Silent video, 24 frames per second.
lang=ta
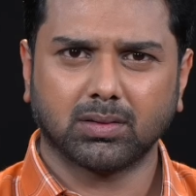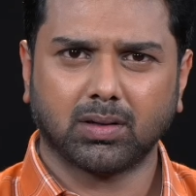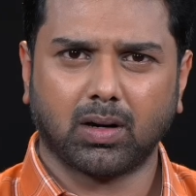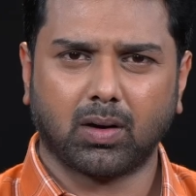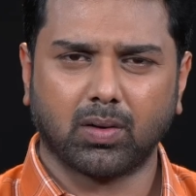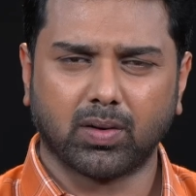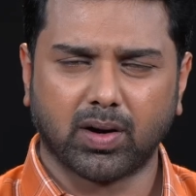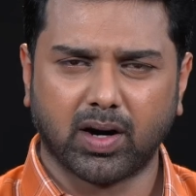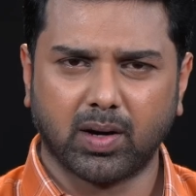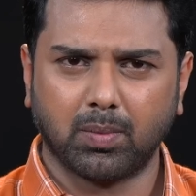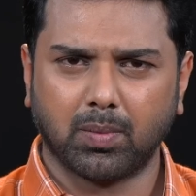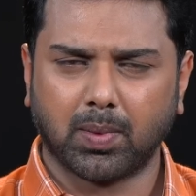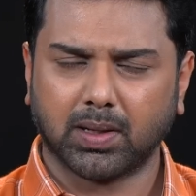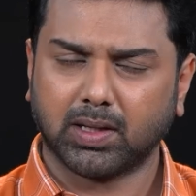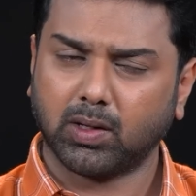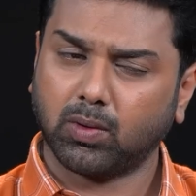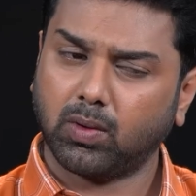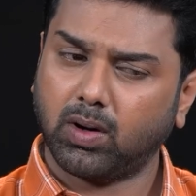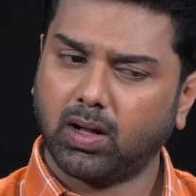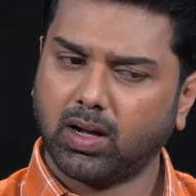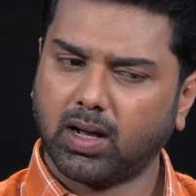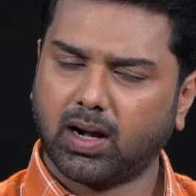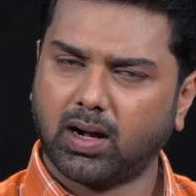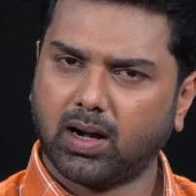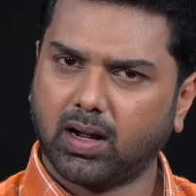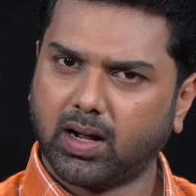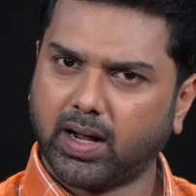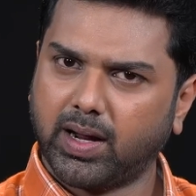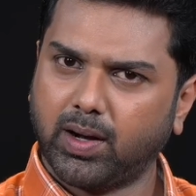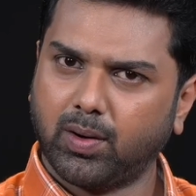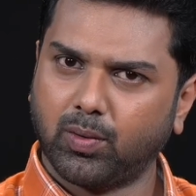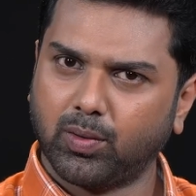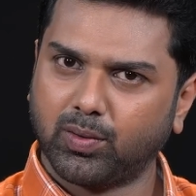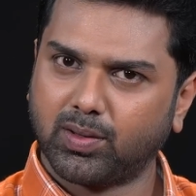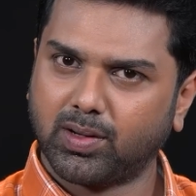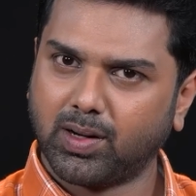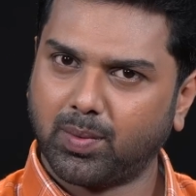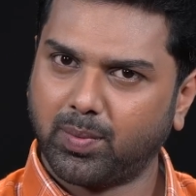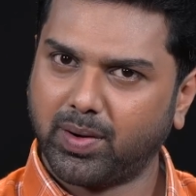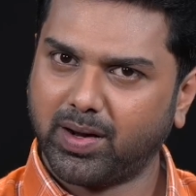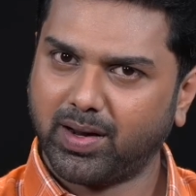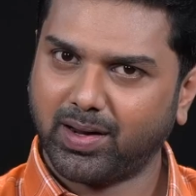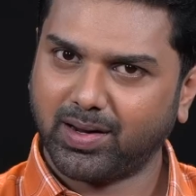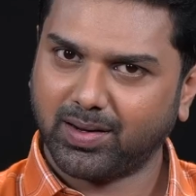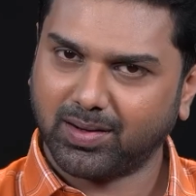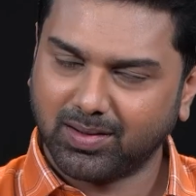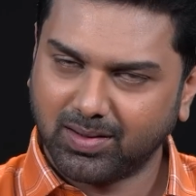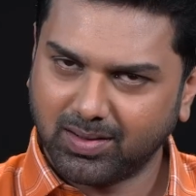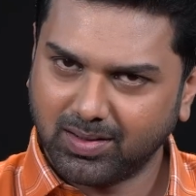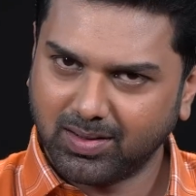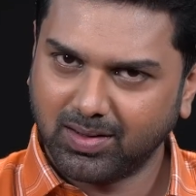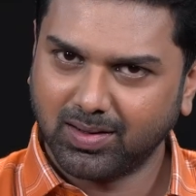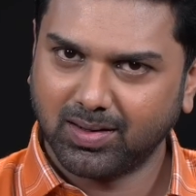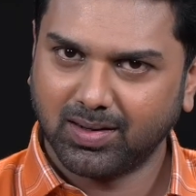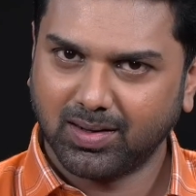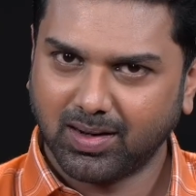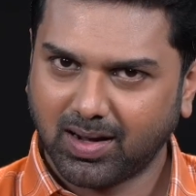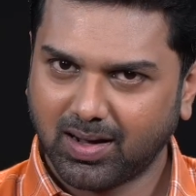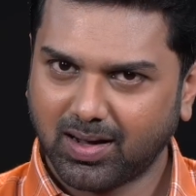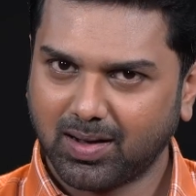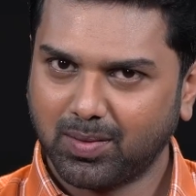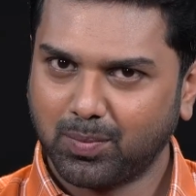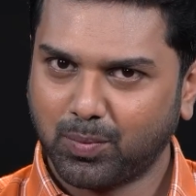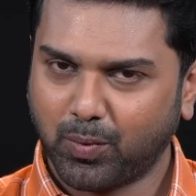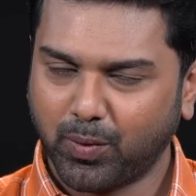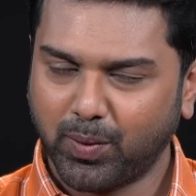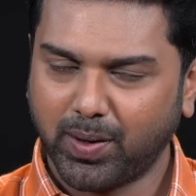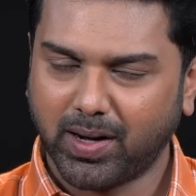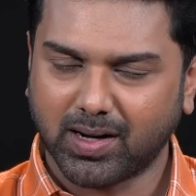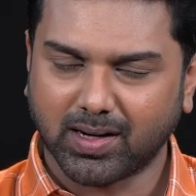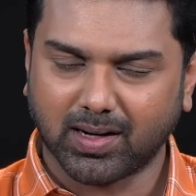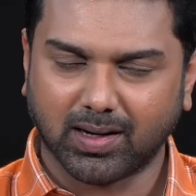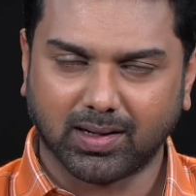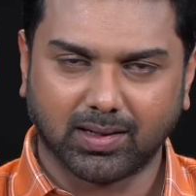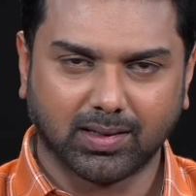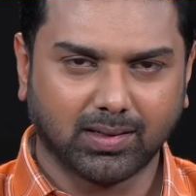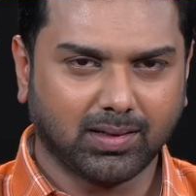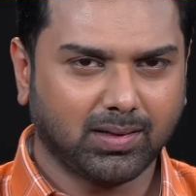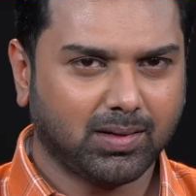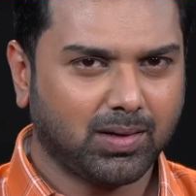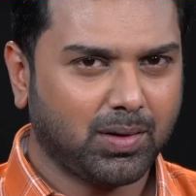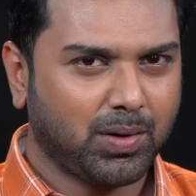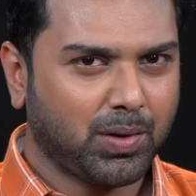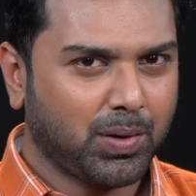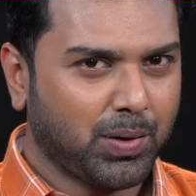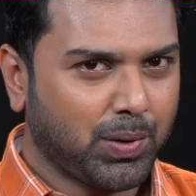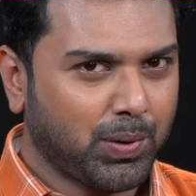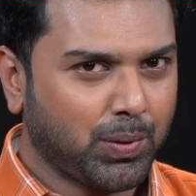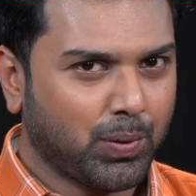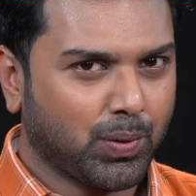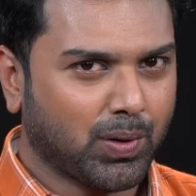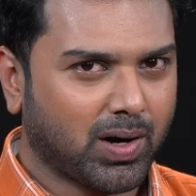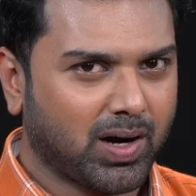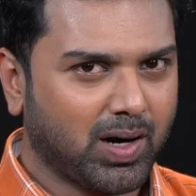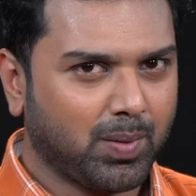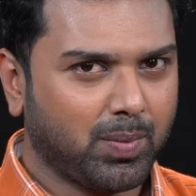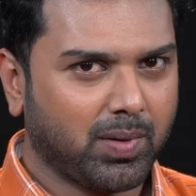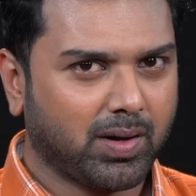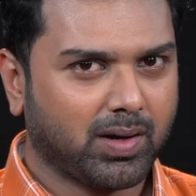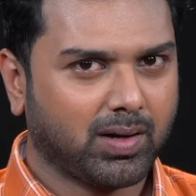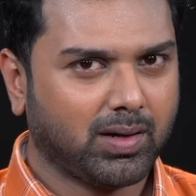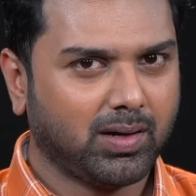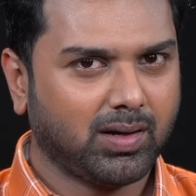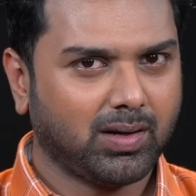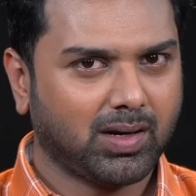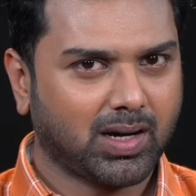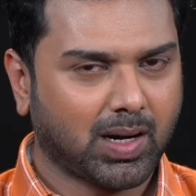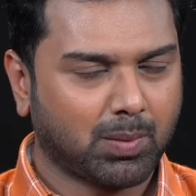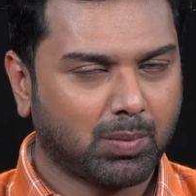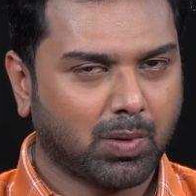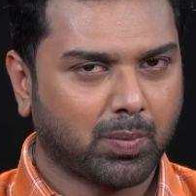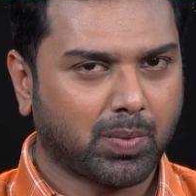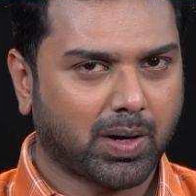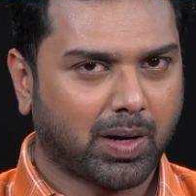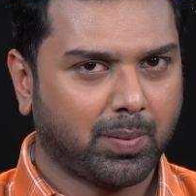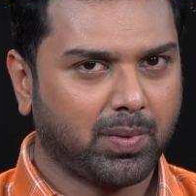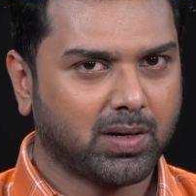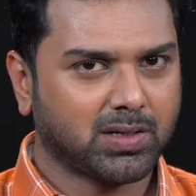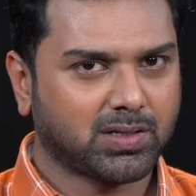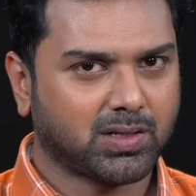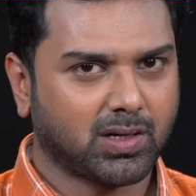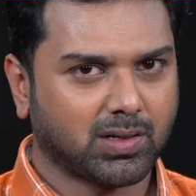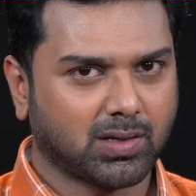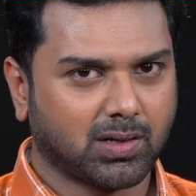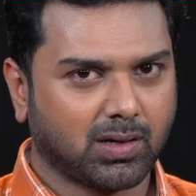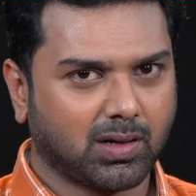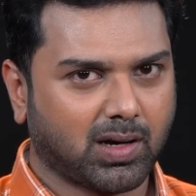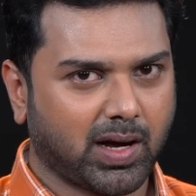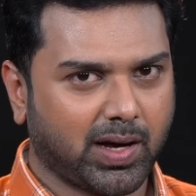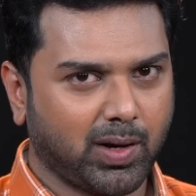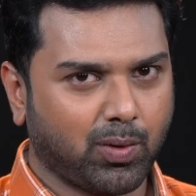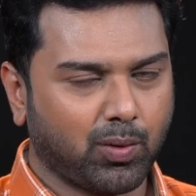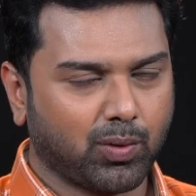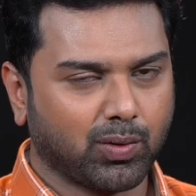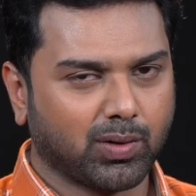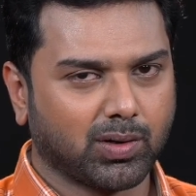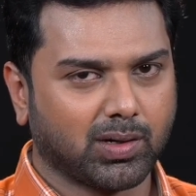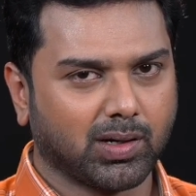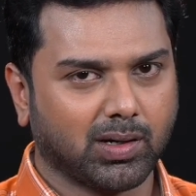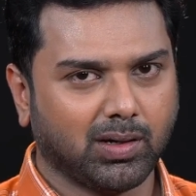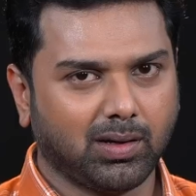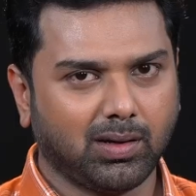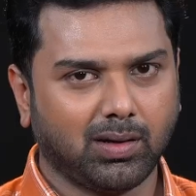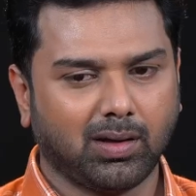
அவங்க ரெண்டு மற்றவங்களாம் கரெக்டாக கை கொடுத்துட்டு அப்படியே போயிட்டுருக்காங்க இவங்க ரெண்டு பேர் நம்ம ப்ரைம் மினிஸ்டருக்கு கை கொடுத்துட்டு